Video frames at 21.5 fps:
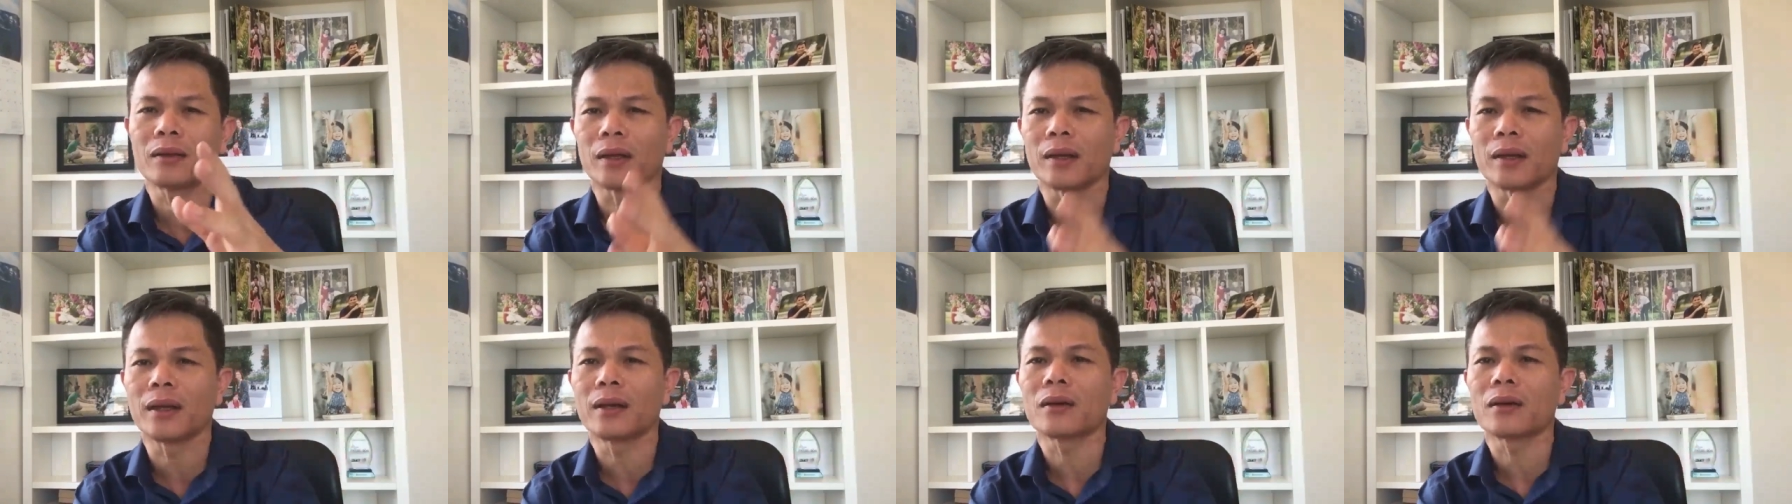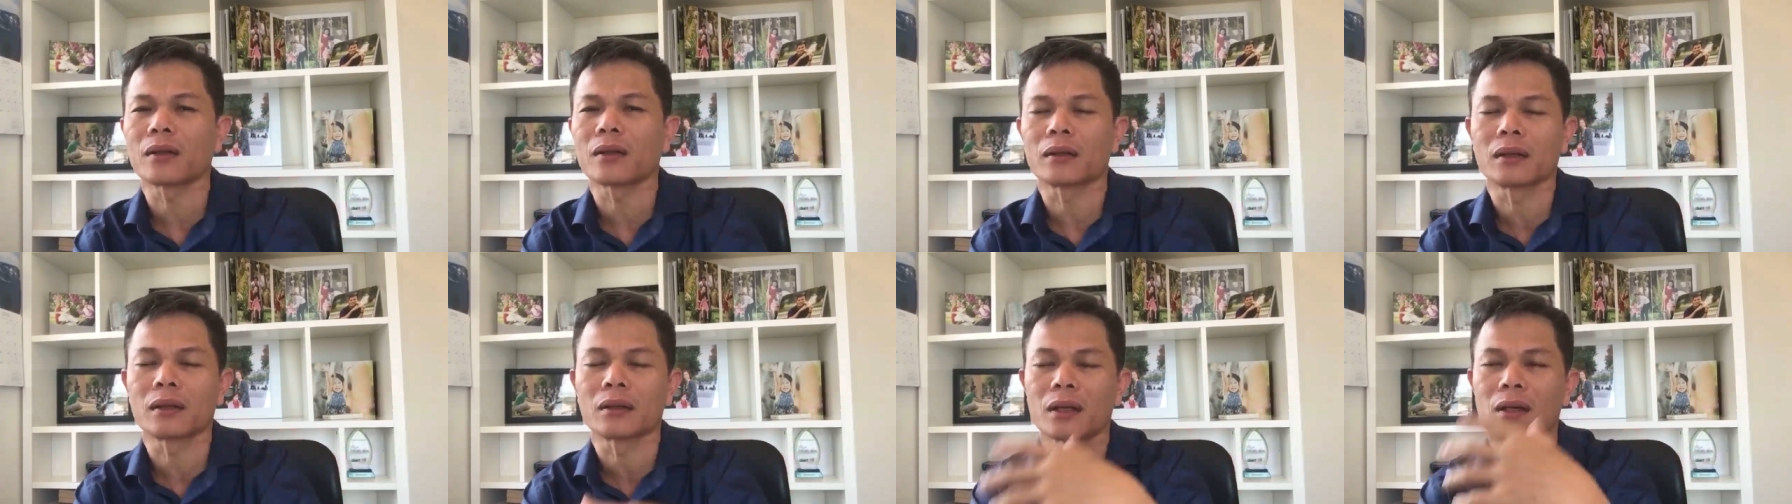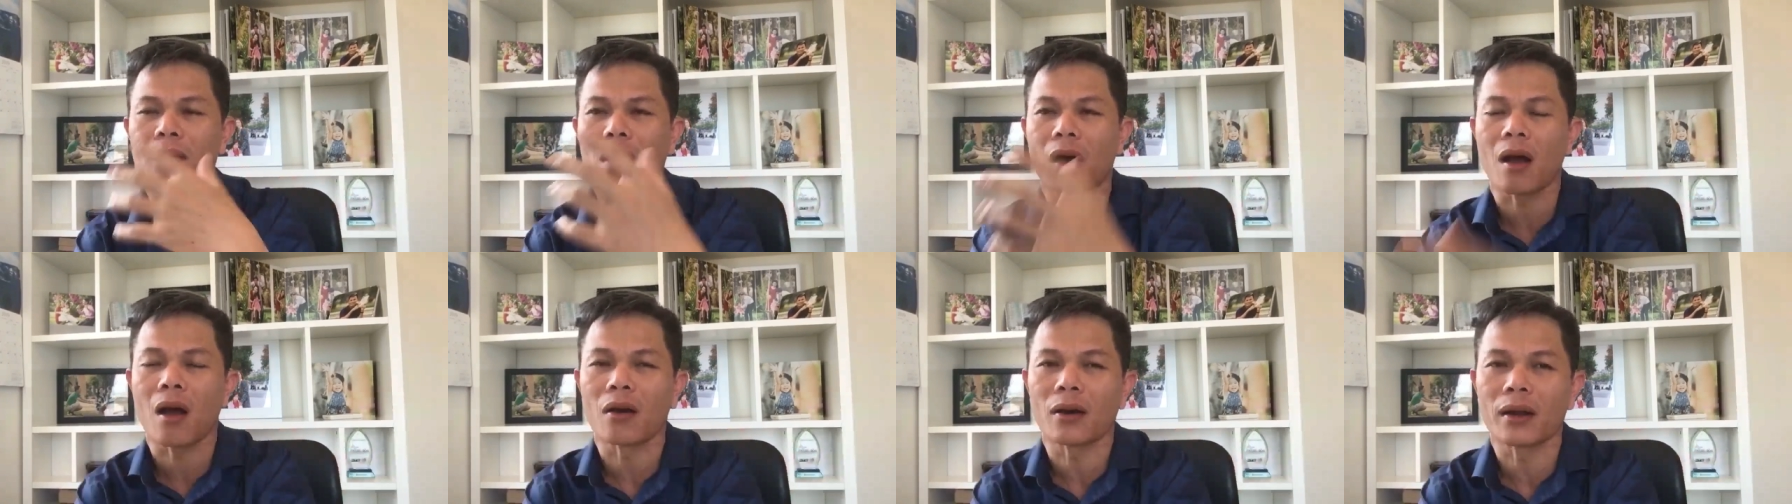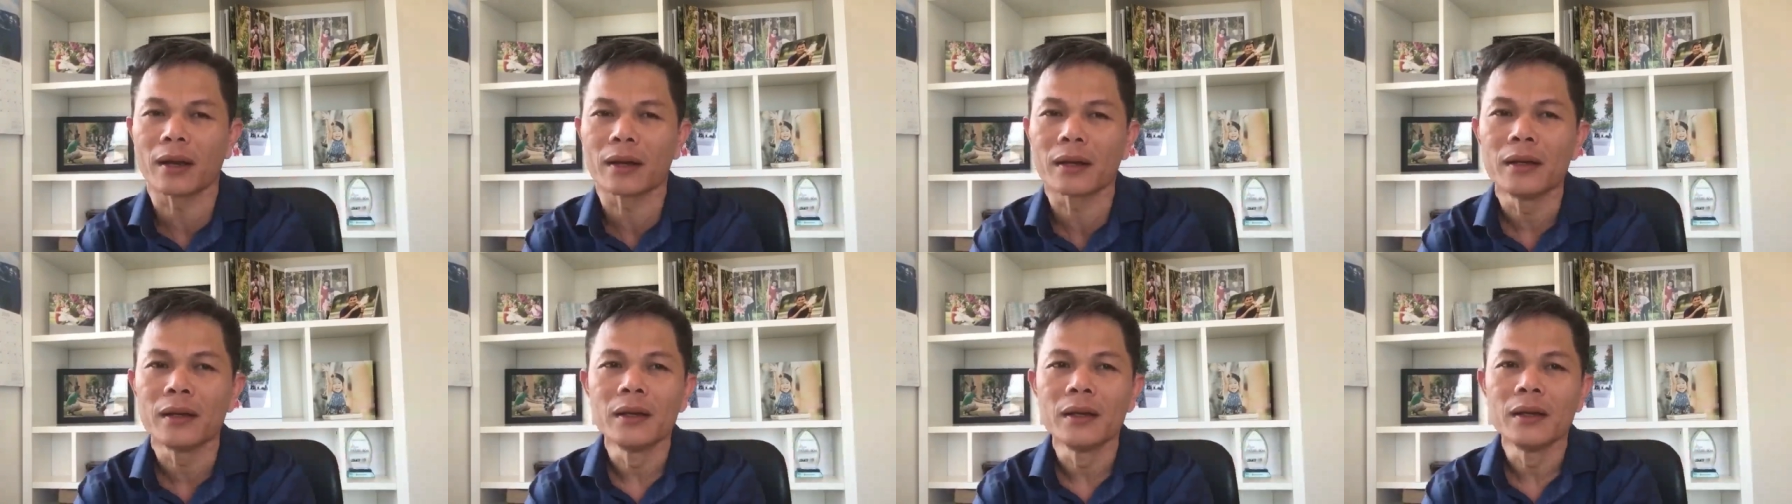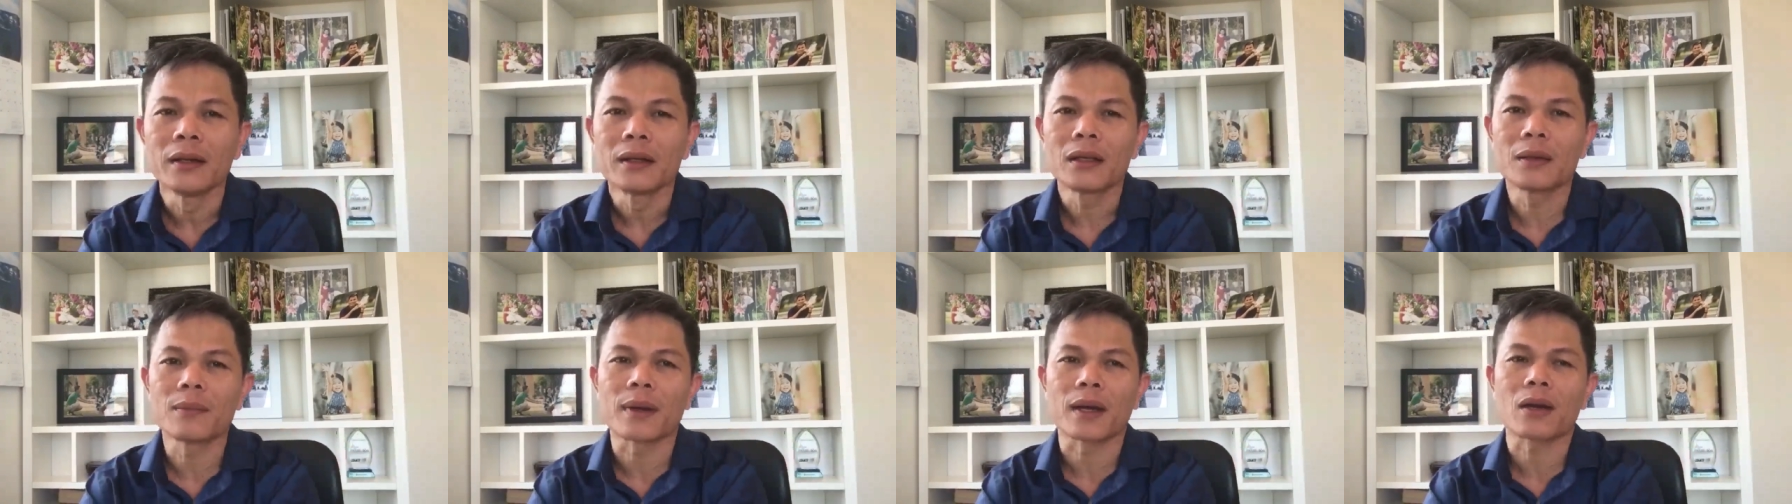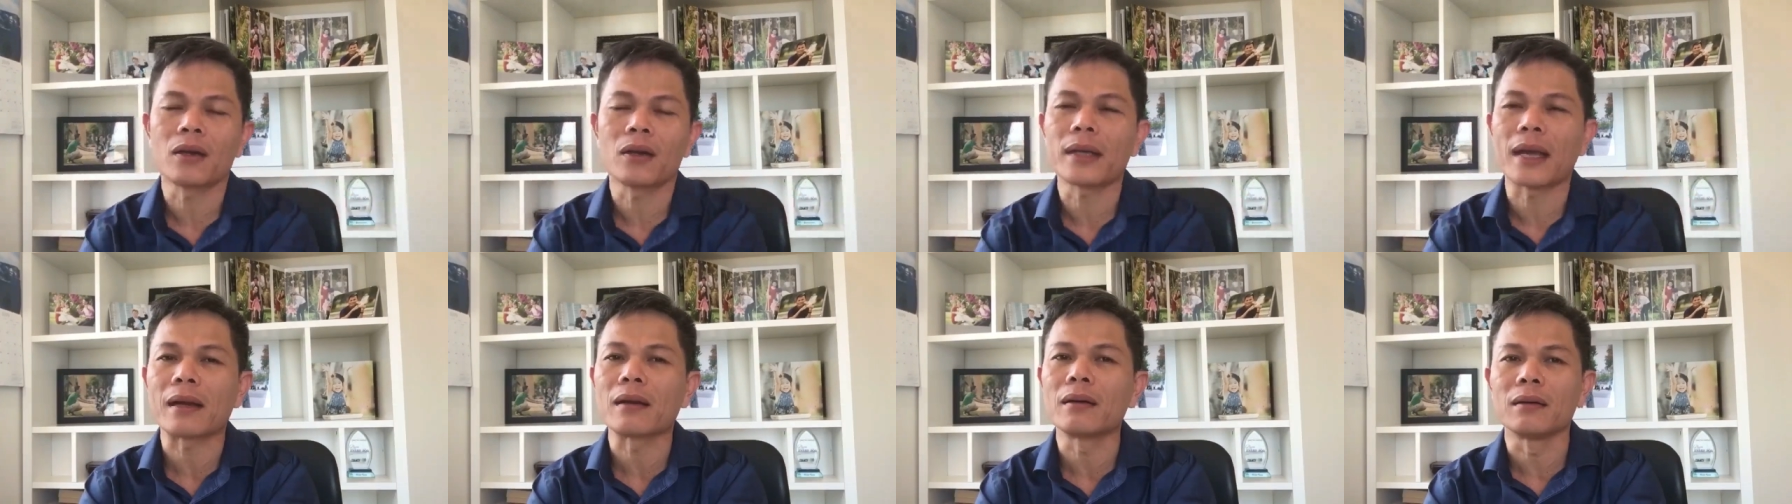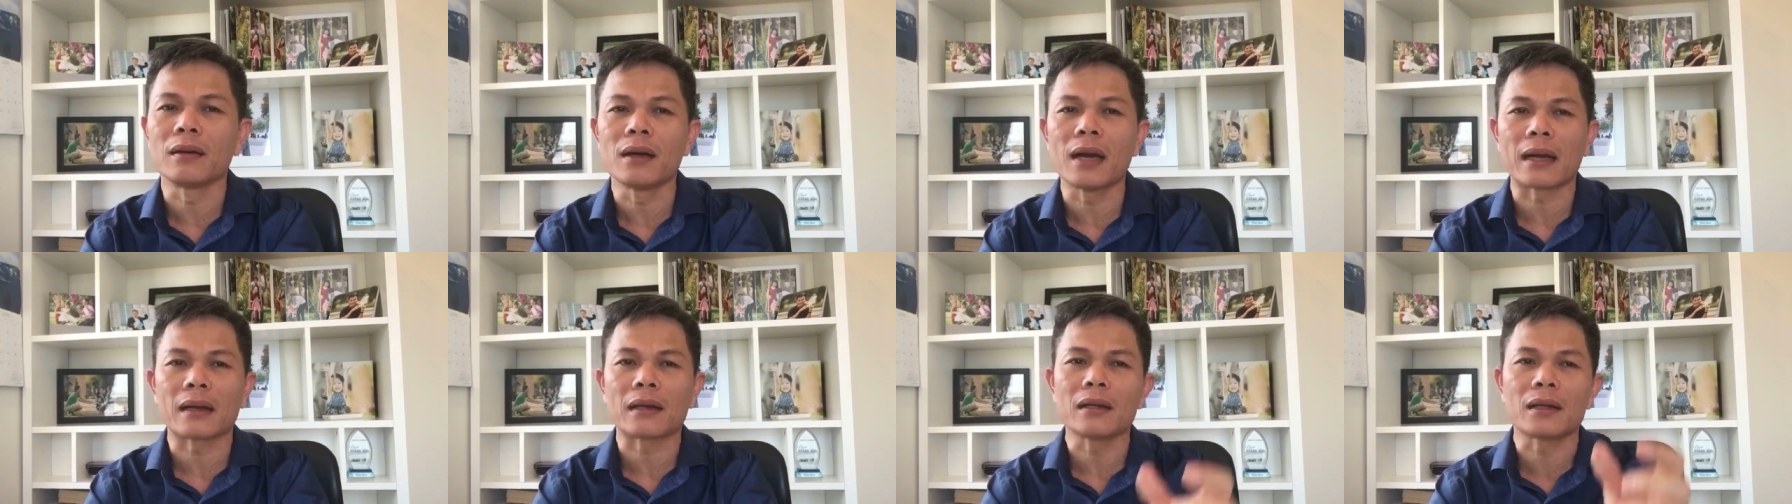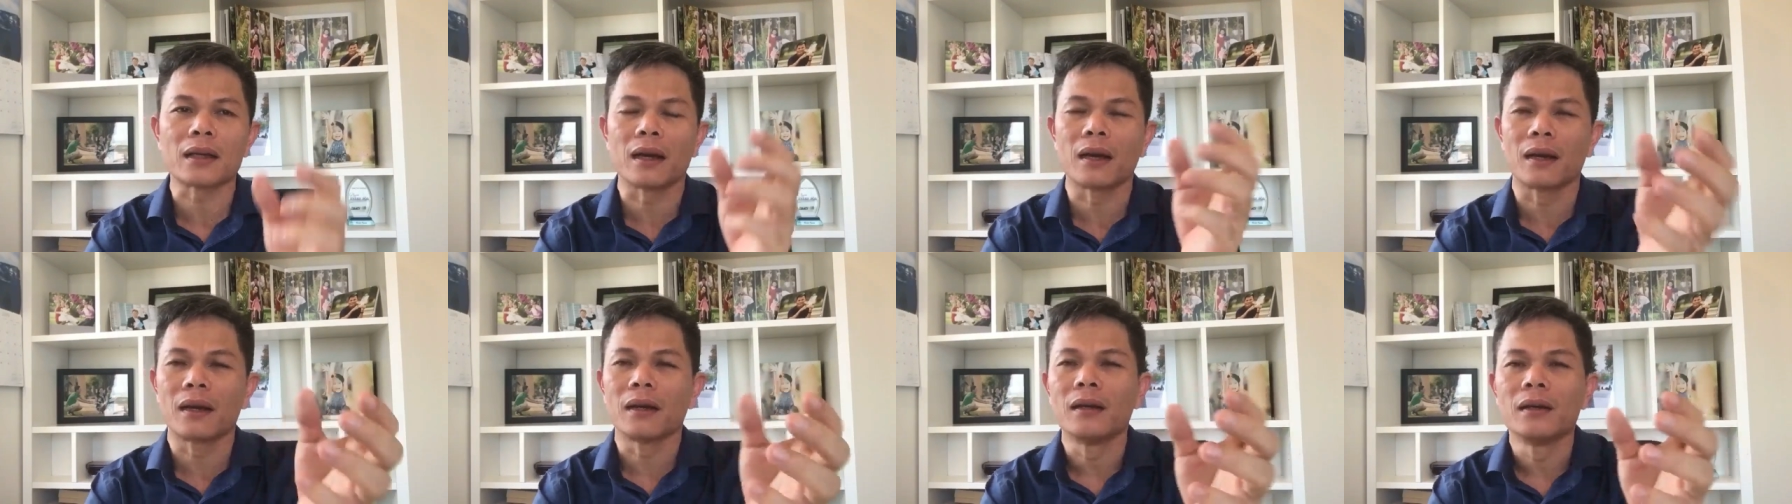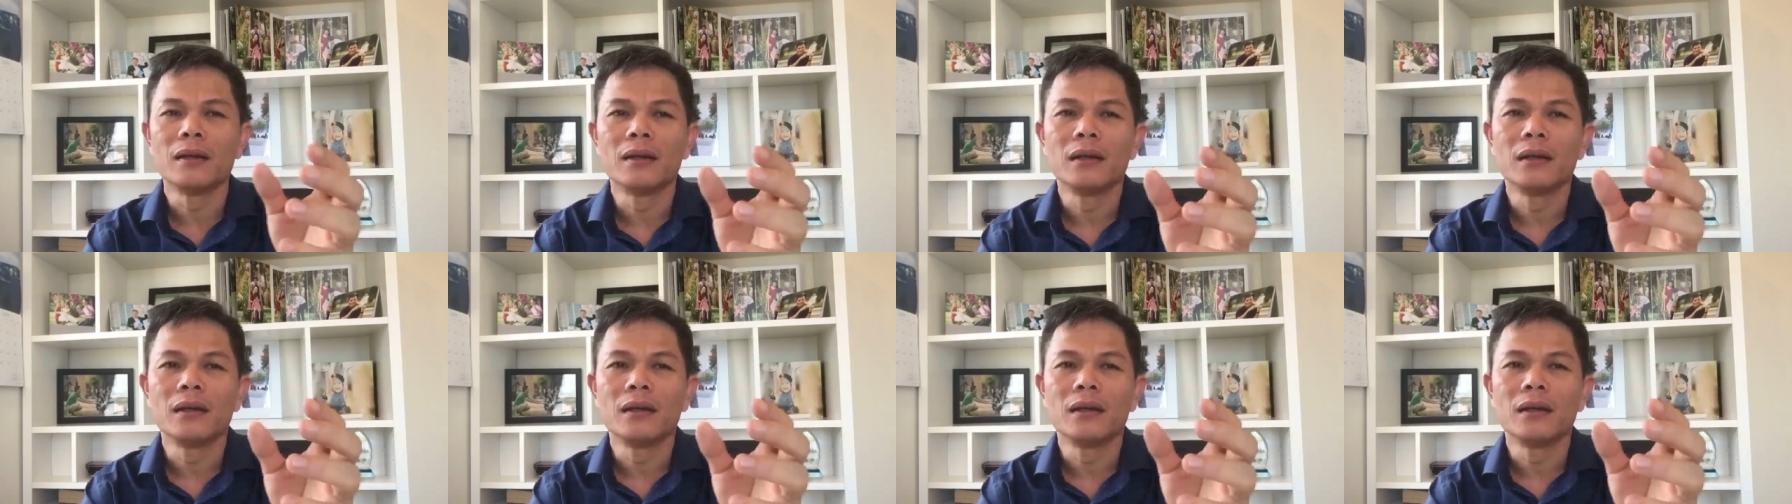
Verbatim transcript: tỉa rồi từ từ từ họ lên nhưng mà có dạng người là cứ chờ